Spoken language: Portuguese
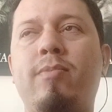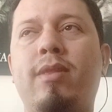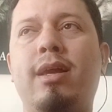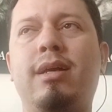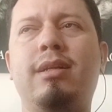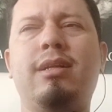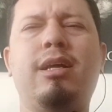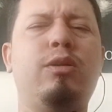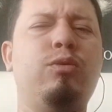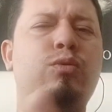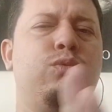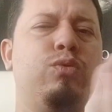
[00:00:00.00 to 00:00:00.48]

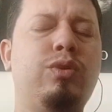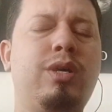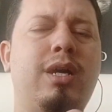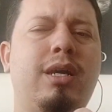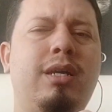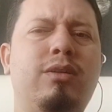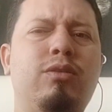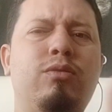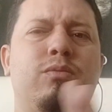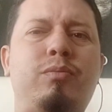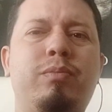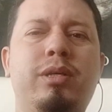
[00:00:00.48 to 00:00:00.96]
Ela aluga
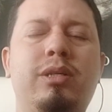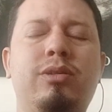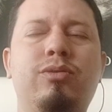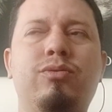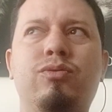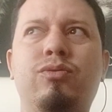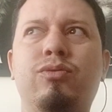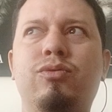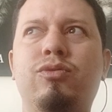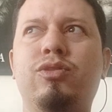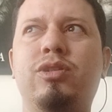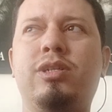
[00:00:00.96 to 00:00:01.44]
aí no
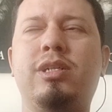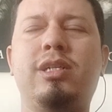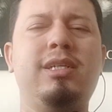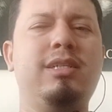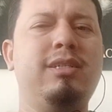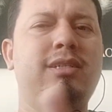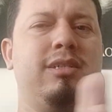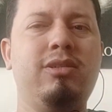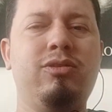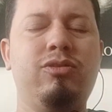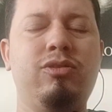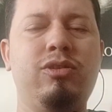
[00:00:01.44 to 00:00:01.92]
período de
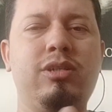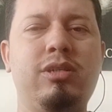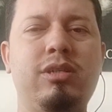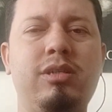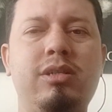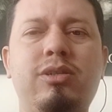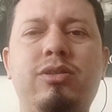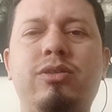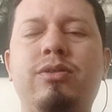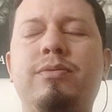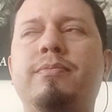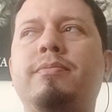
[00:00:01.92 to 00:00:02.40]
15
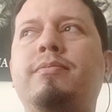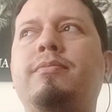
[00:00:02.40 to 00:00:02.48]
dias